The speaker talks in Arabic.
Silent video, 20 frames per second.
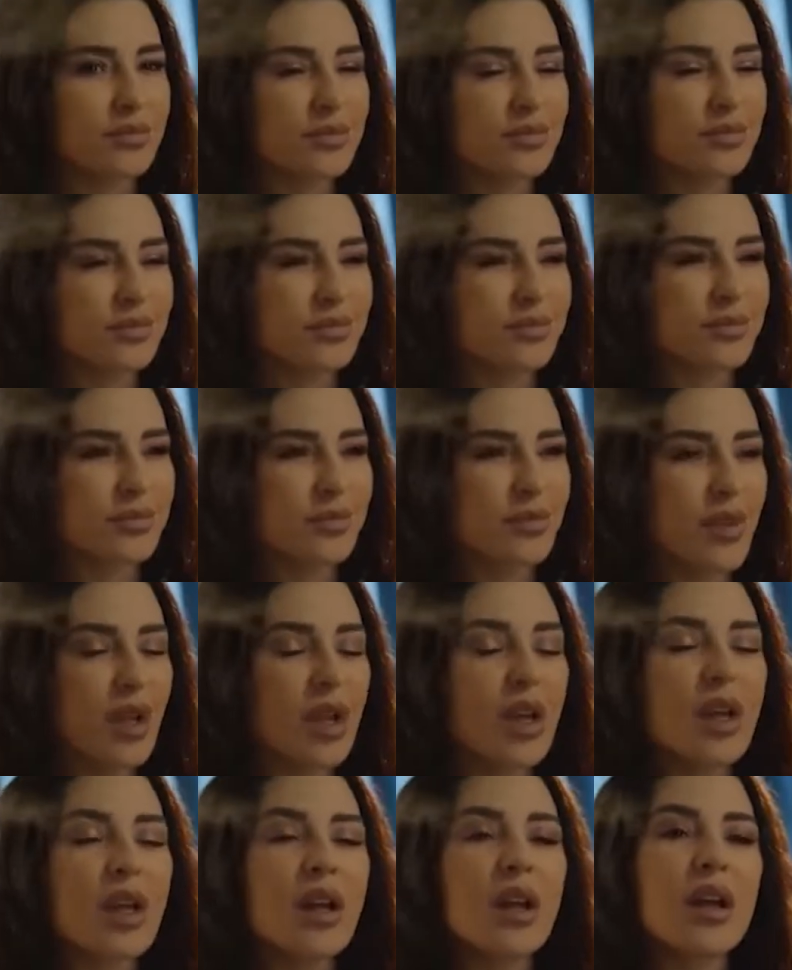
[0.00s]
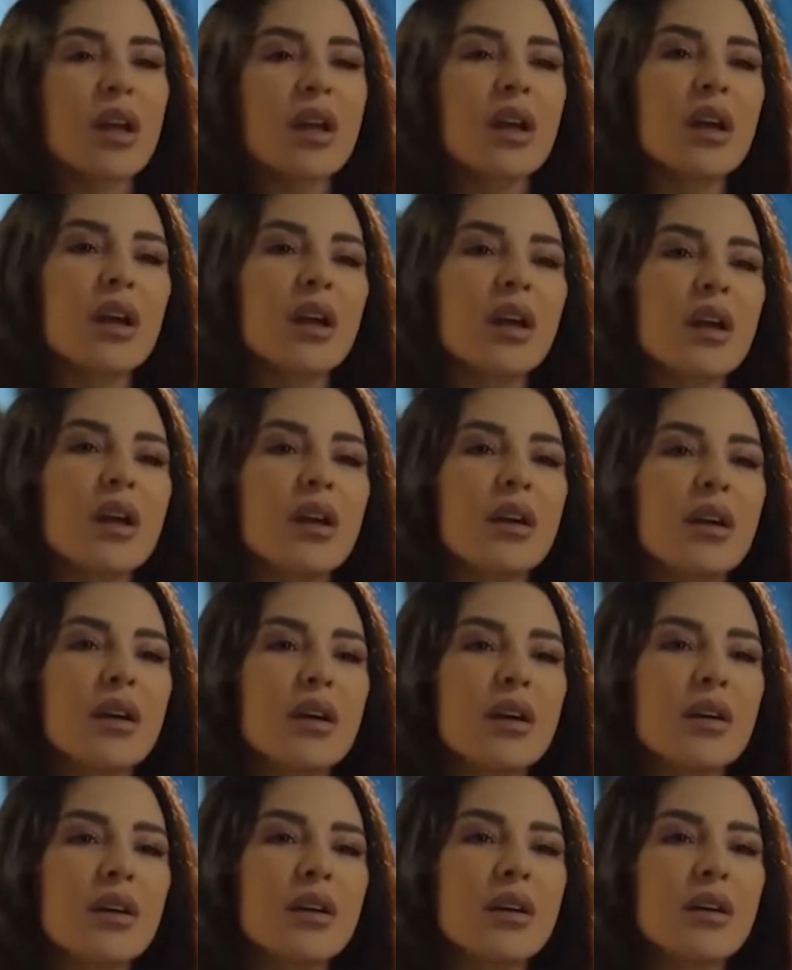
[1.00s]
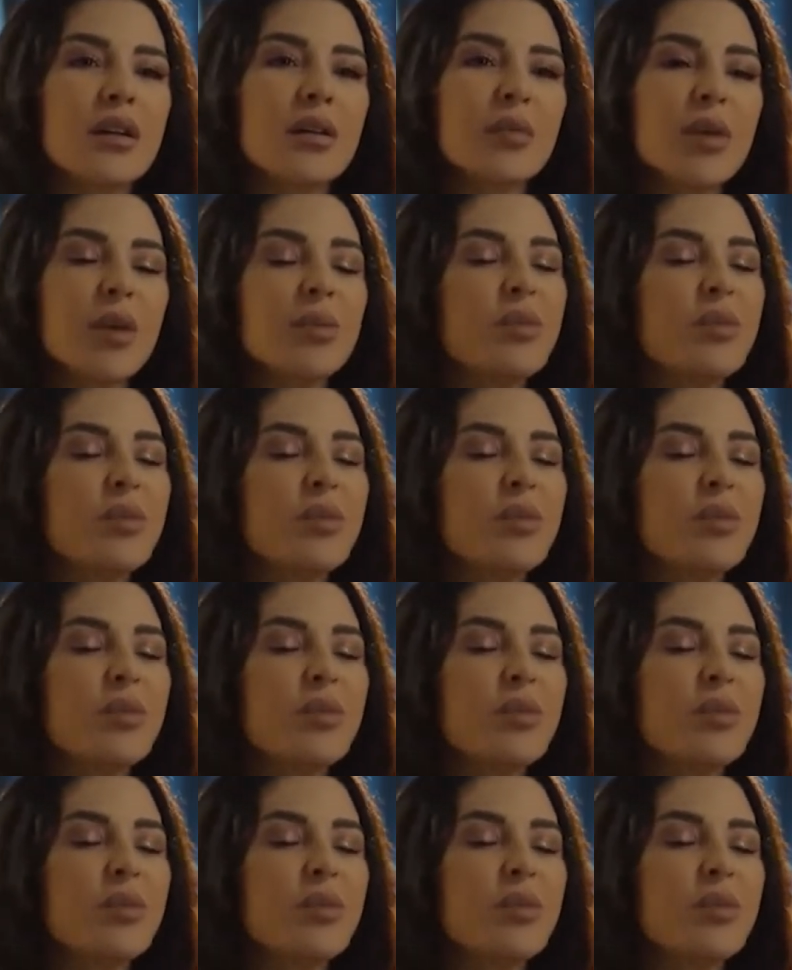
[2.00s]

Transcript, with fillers: آه، الدراما اللبنانية ممتازة يعني